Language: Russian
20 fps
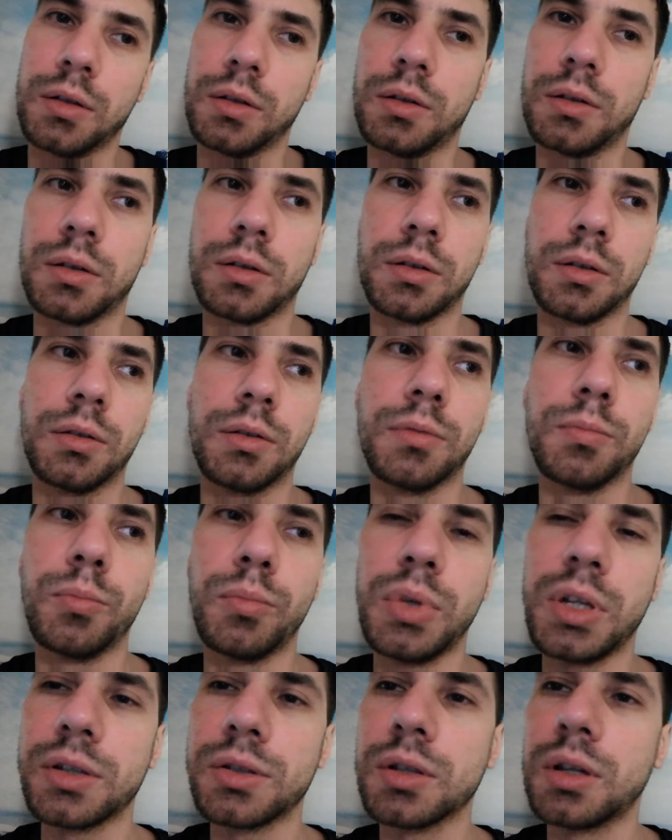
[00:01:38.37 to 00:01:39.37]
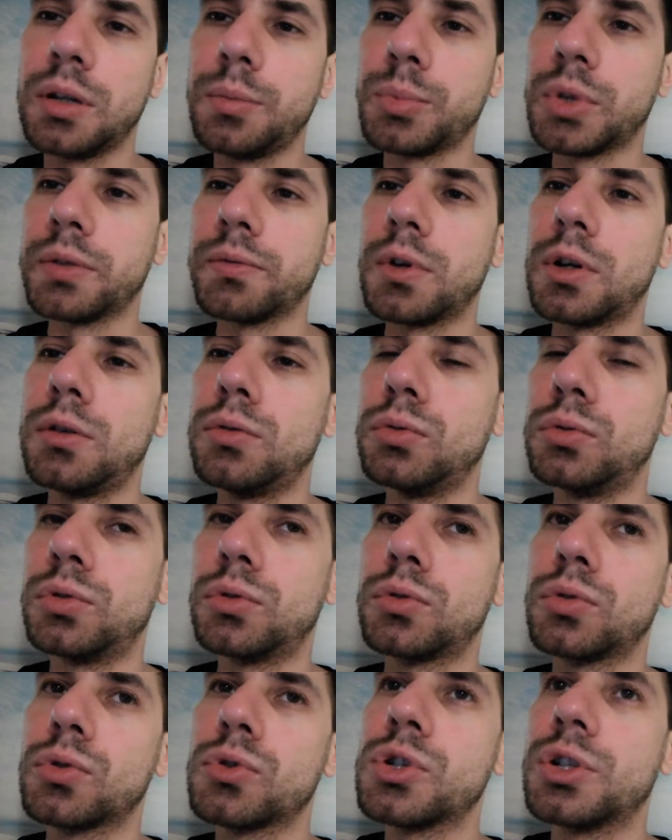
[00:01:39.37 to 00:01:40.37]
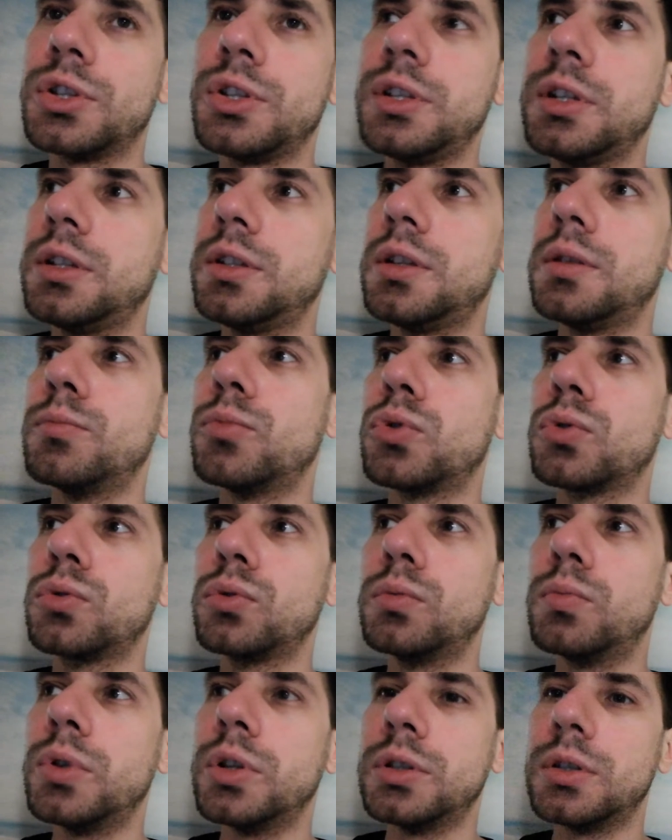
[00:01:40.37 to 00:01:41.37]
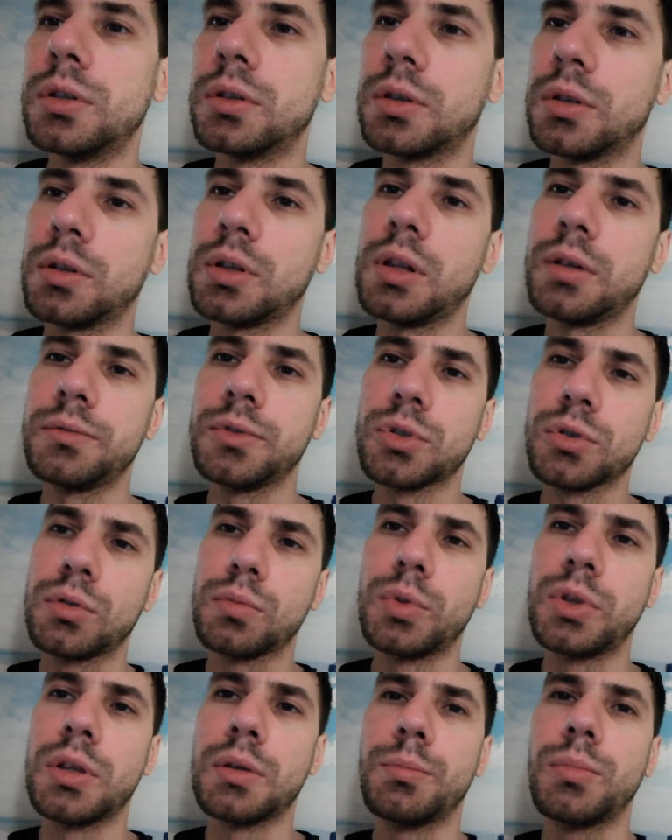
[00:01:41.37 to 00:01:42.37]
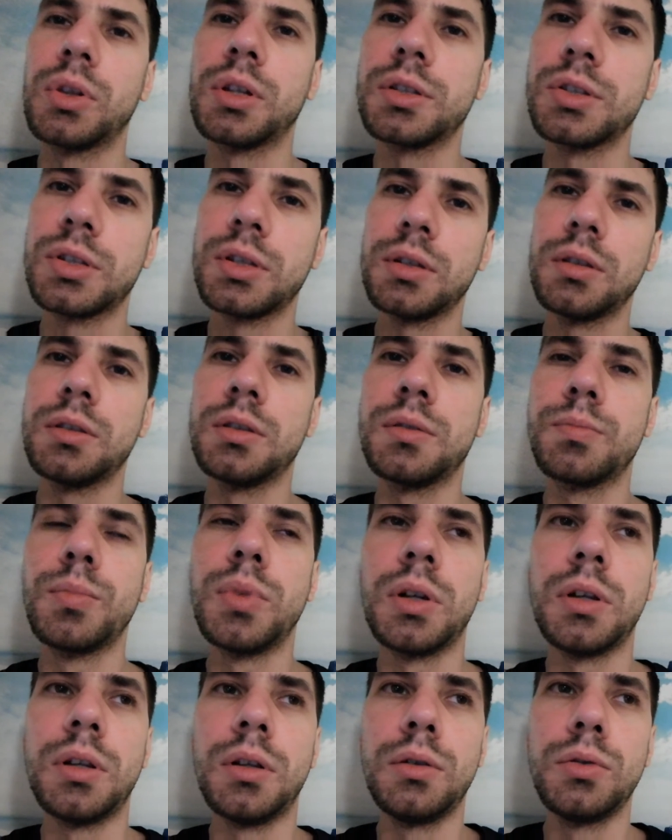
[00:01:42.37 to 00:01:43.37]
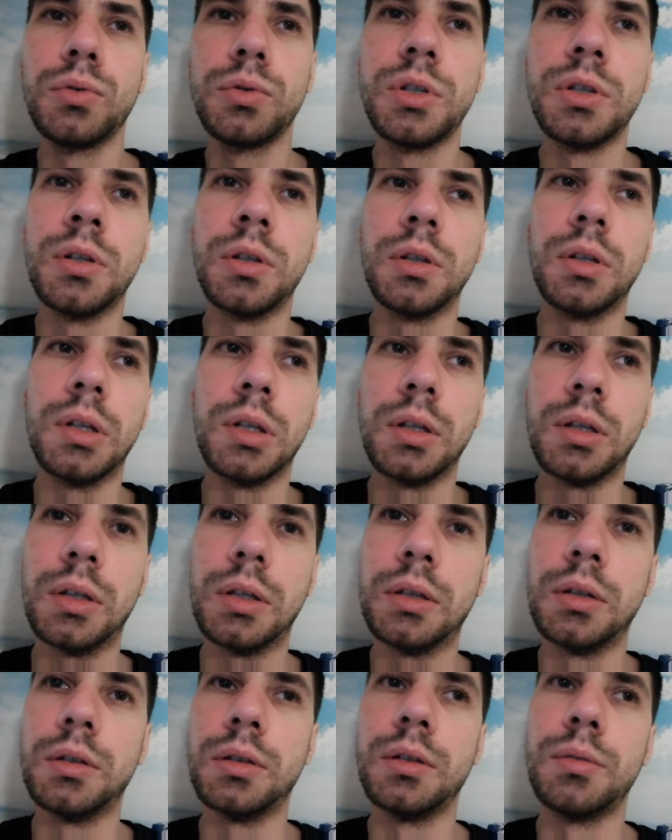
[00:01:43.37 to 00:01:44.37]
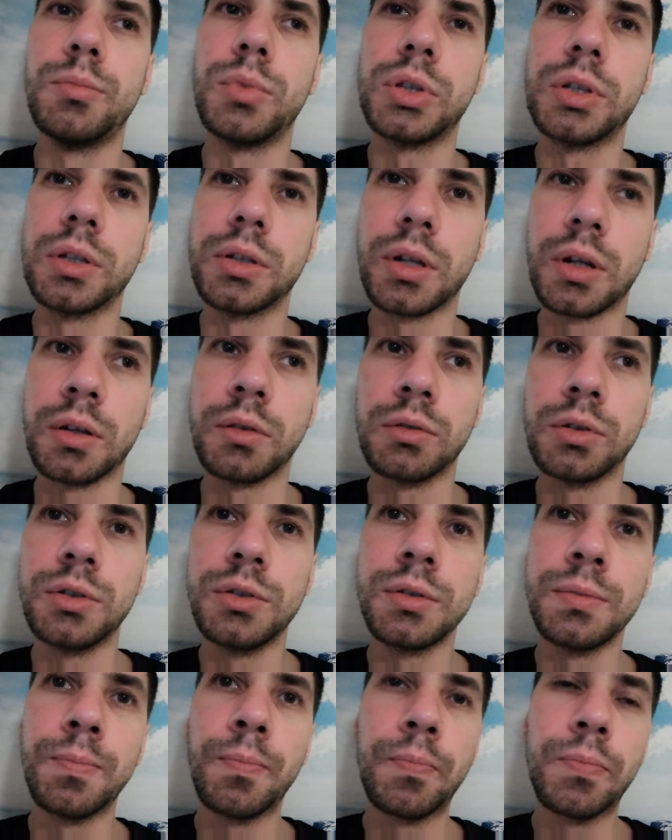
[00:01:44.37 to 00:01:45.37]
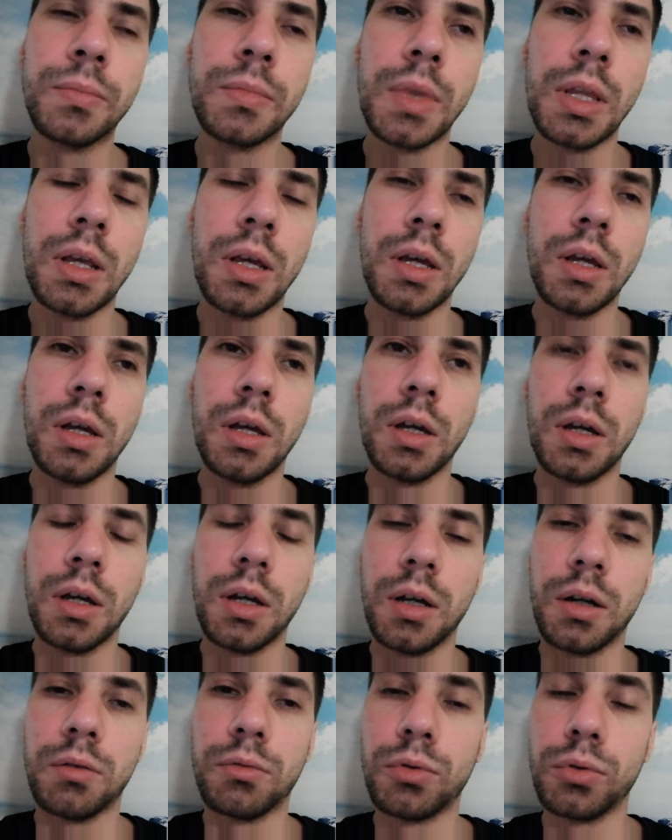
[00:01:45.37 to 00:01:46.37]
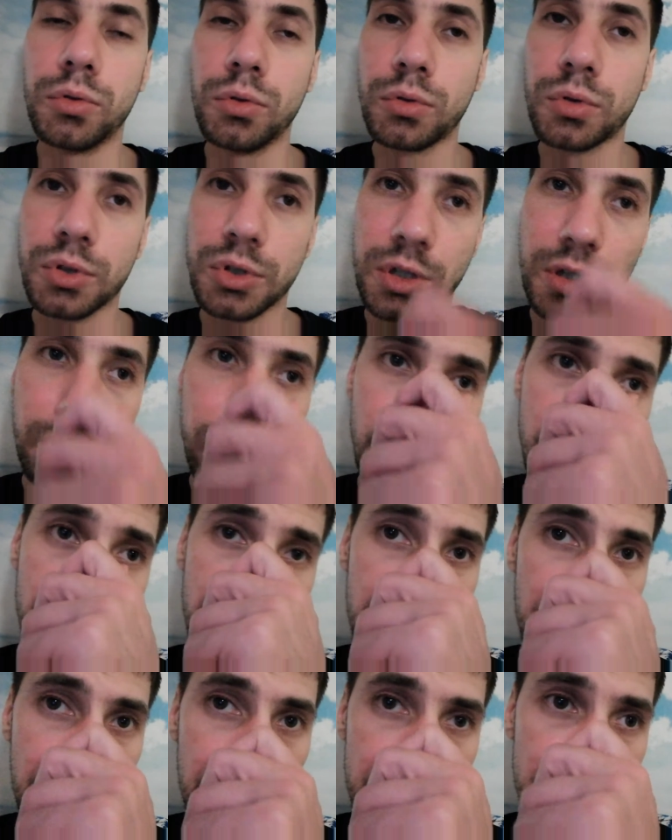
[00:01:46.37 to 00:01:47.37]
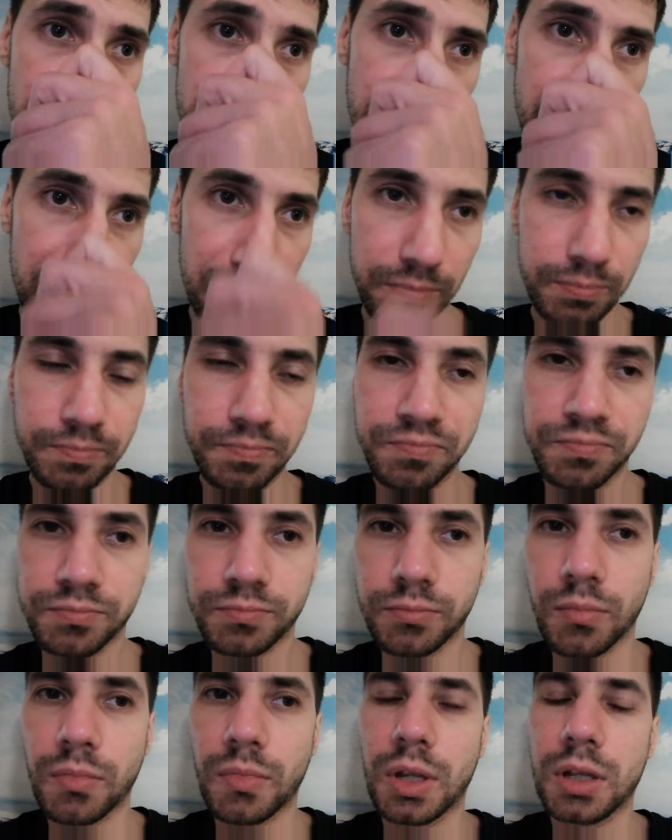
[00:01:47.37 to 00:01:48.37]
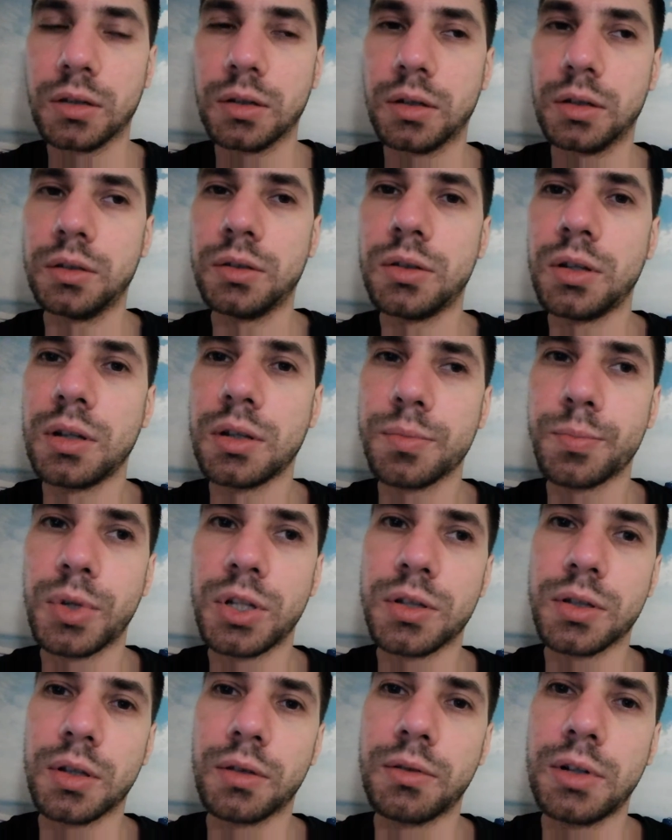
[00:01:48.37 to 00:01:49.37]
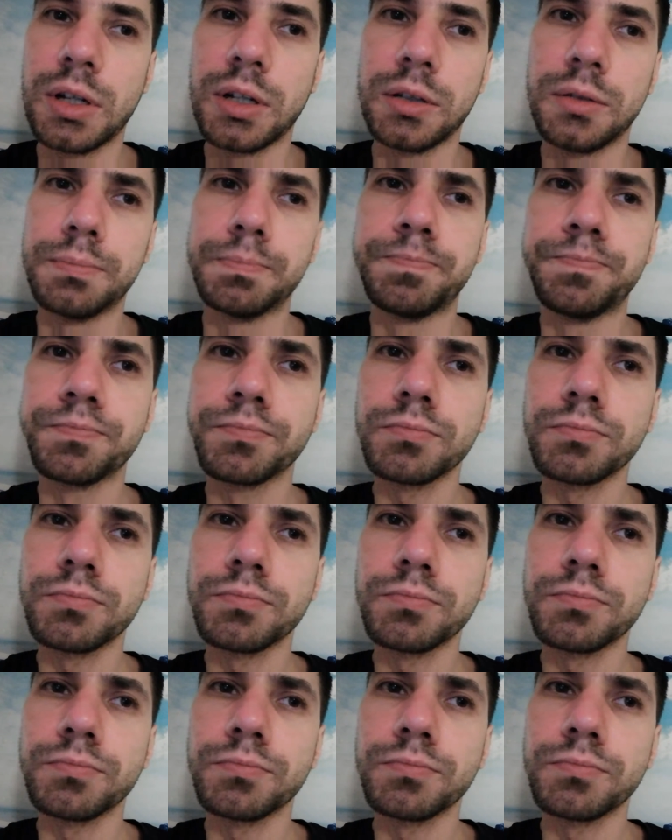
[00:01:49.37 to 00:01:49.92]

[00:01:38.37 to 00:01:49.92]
а, без криптовалют тоже сети могут быть. Но главное, чтобы там была ценность, были люди, и им это нравилось. Вот. Но основное это, конечно, а, интерес представляет